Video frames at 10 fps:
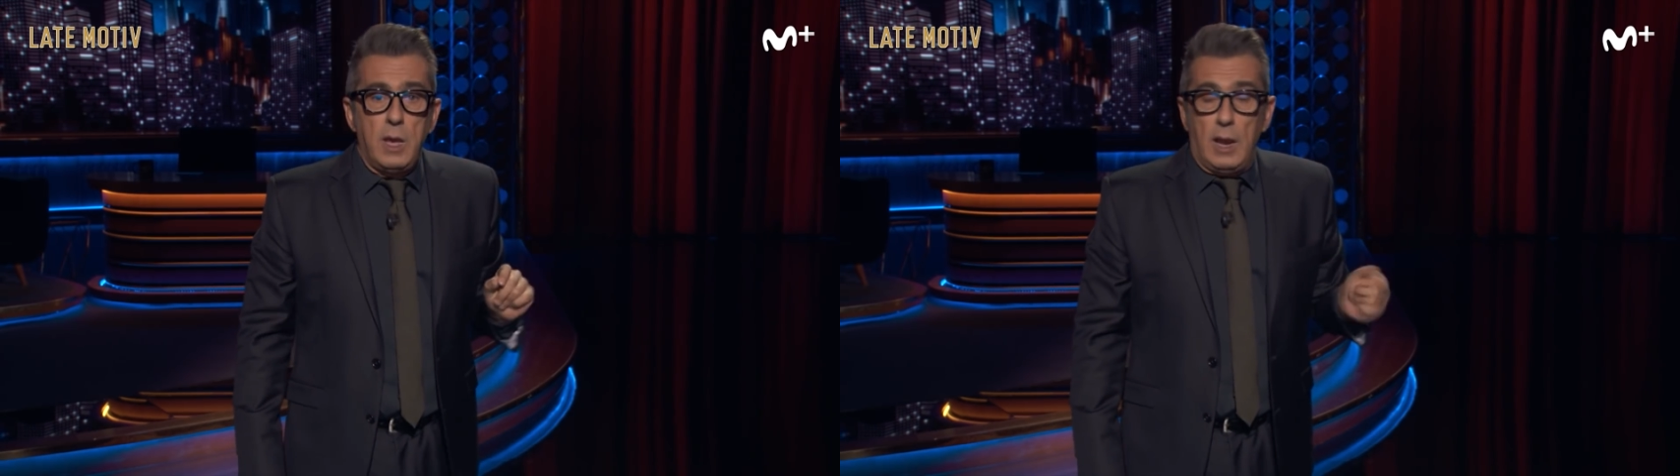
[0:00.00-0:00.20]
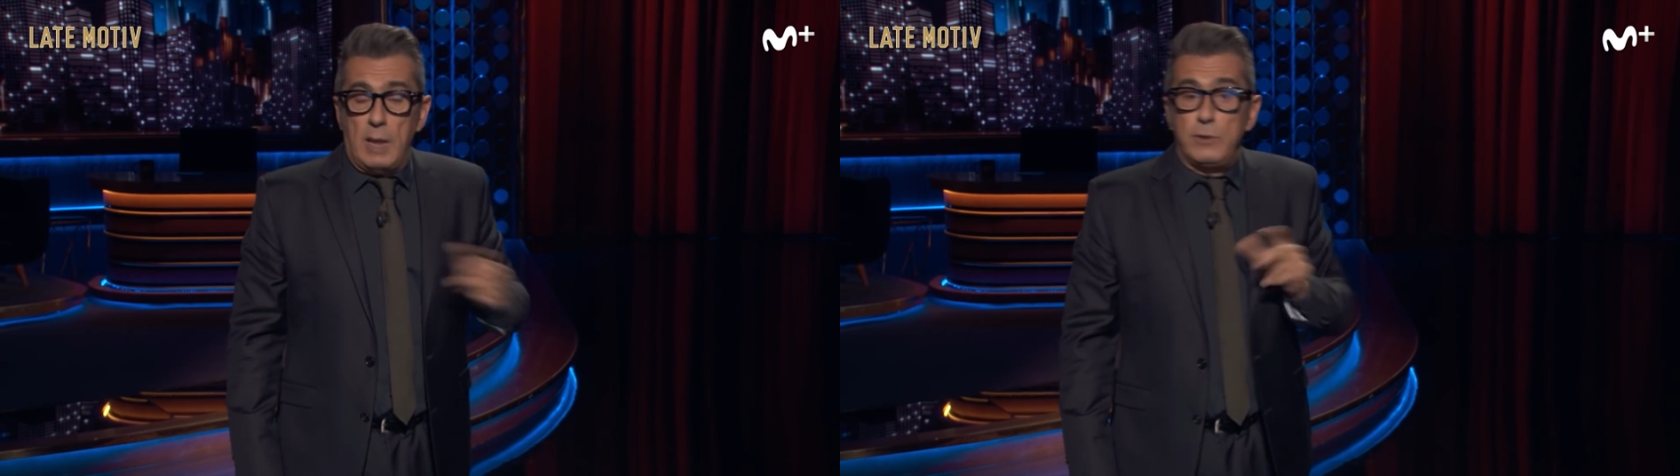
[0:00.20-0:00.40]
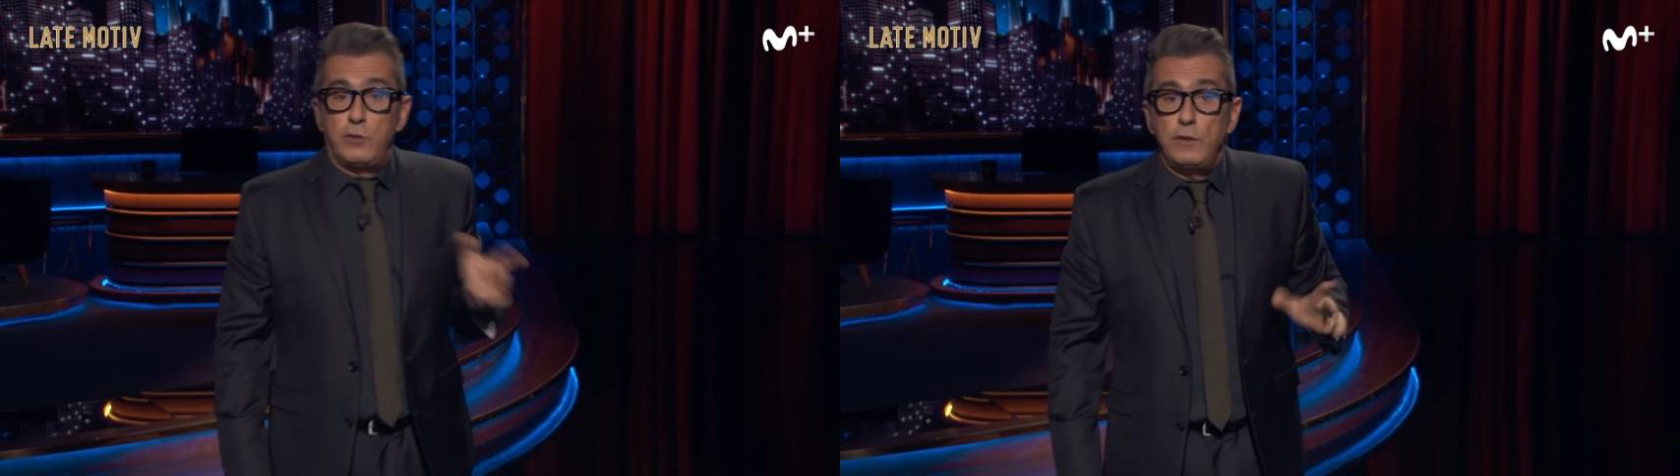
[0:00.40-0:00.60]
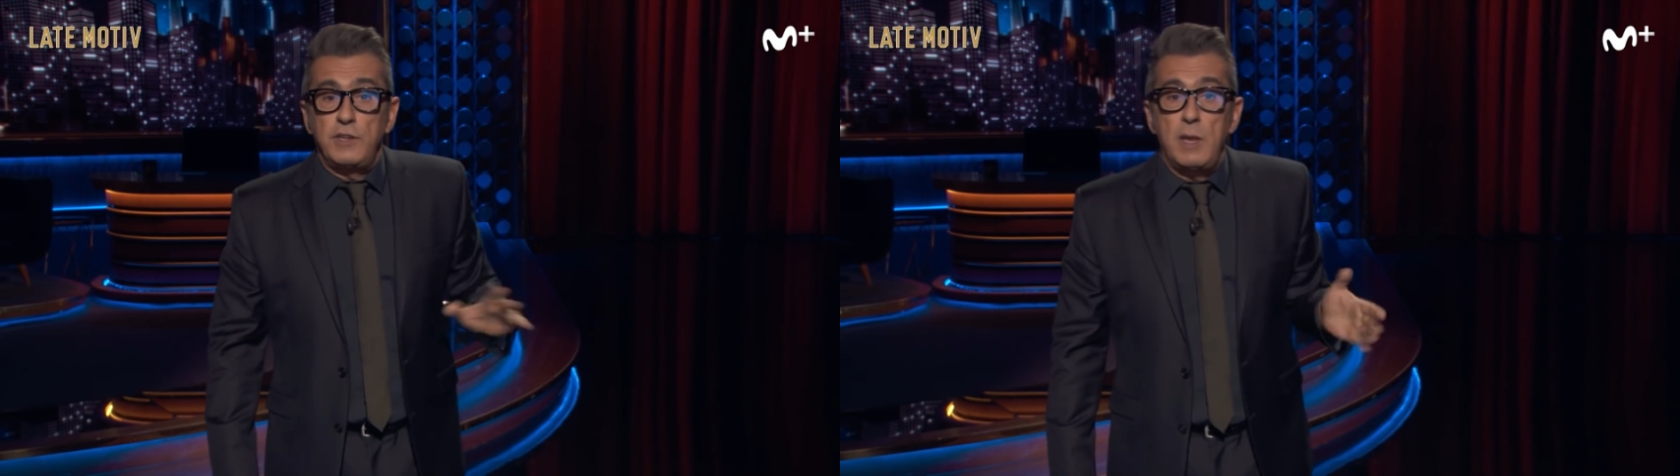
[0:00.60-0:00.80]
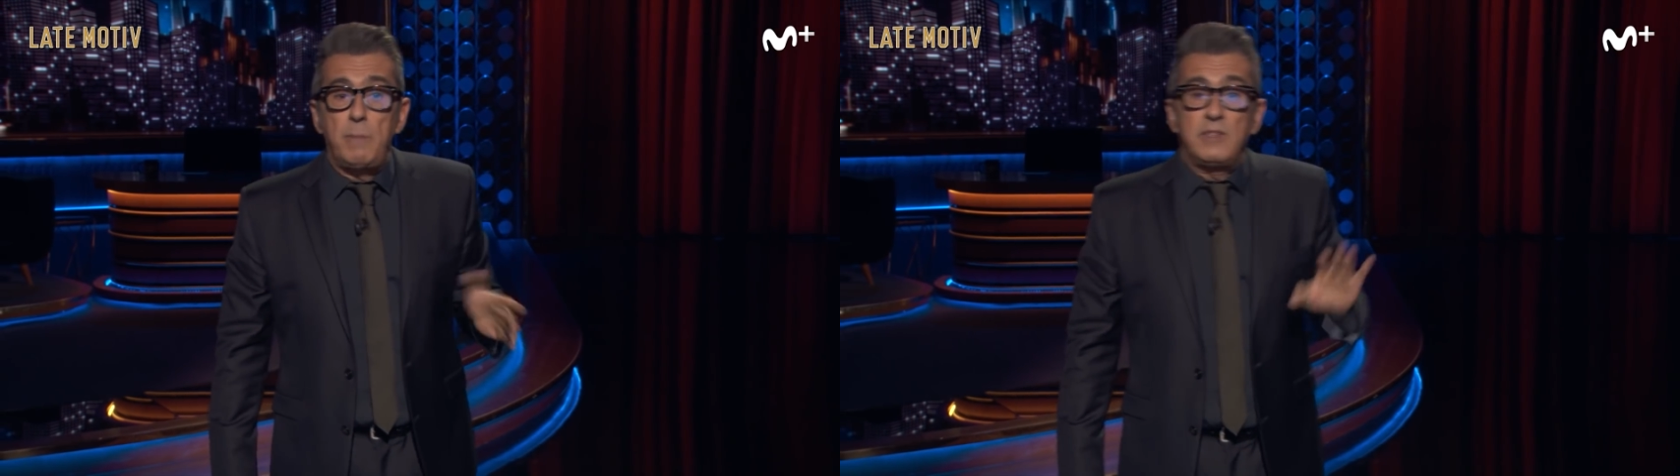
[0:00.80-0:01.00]
la misión se
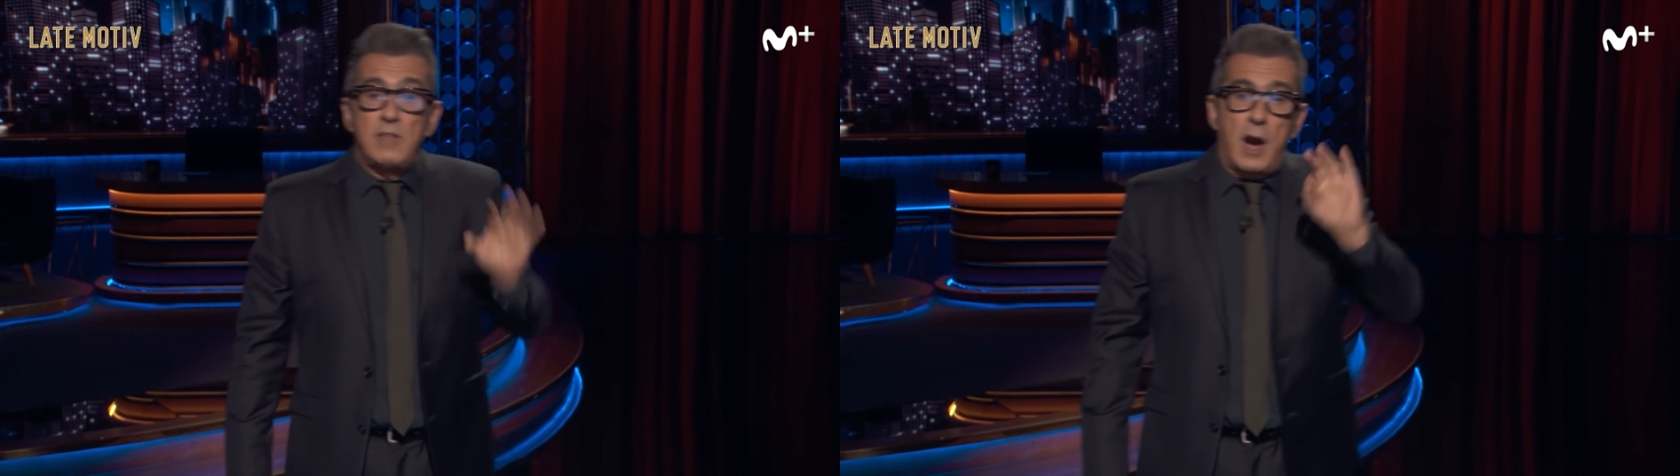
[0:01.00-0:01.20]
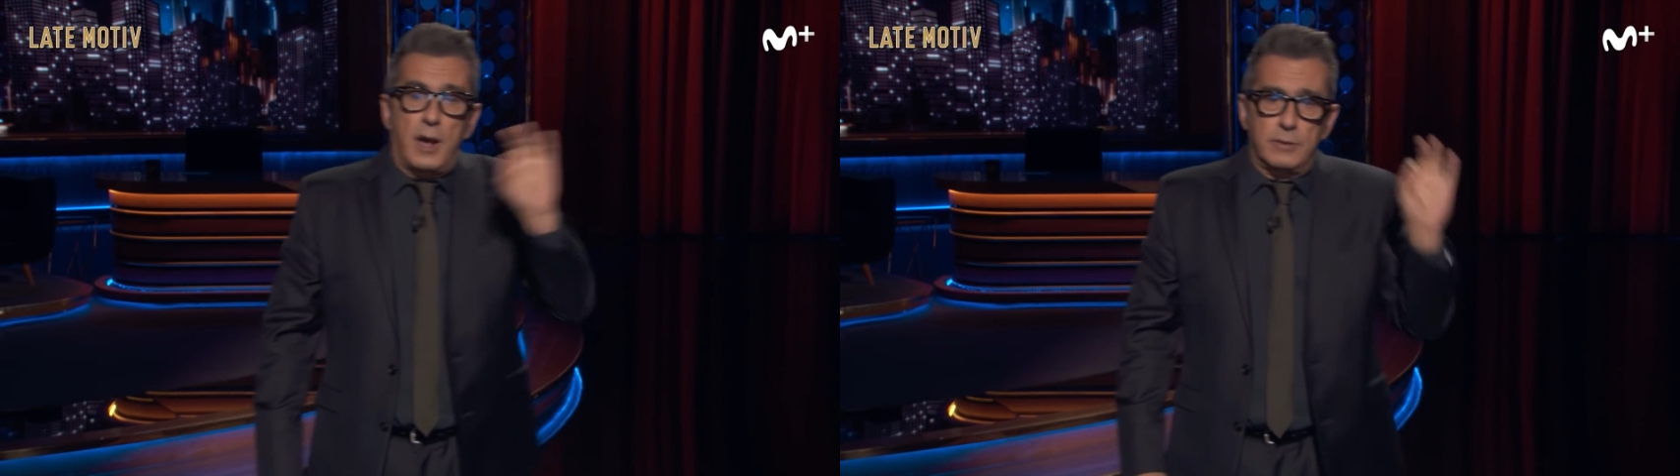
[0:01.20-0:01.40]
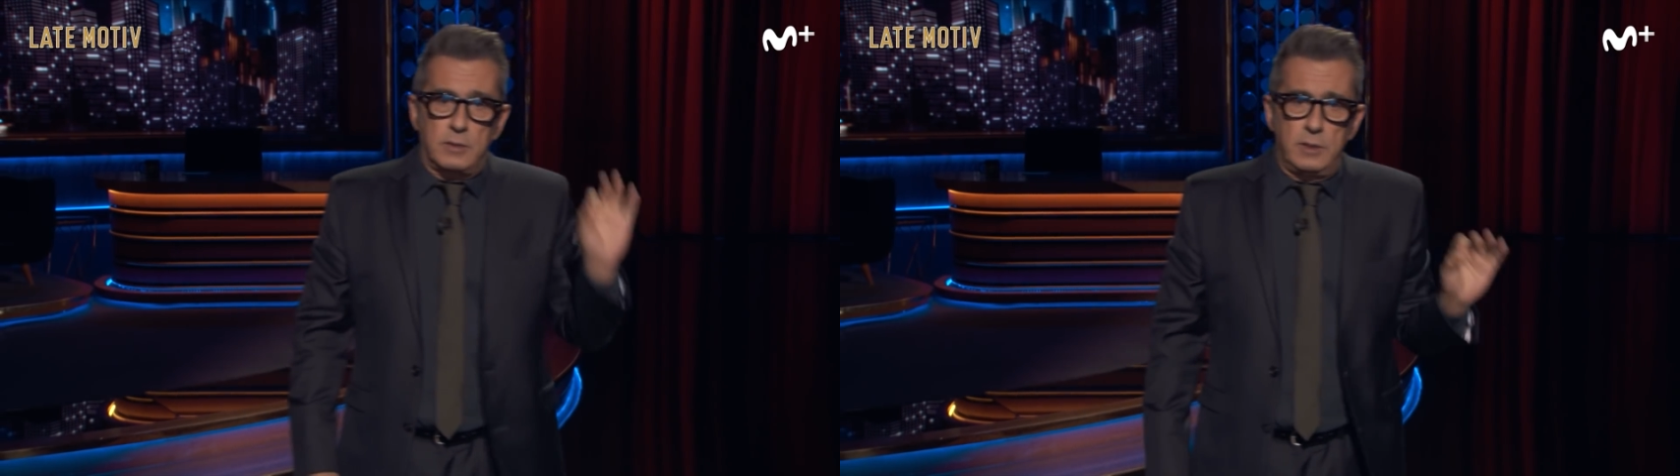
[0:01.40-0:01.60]
llama DART